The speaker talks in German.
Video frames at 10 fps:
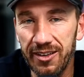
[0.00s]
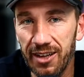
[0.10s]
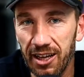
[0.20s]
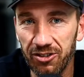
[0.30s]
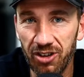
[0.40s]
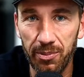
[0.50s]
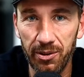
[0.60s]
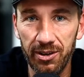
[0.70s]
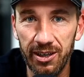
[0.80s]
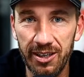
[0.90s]
Wie gesagt, ich
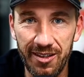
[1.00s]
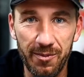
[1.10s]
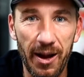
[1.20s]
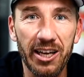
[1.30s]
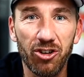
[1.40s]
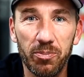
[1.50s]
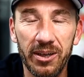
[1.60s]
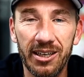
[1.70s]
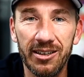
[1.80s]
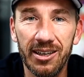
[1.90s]
habe äh, die zwei
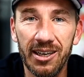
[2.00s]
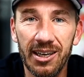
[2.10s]
gespielt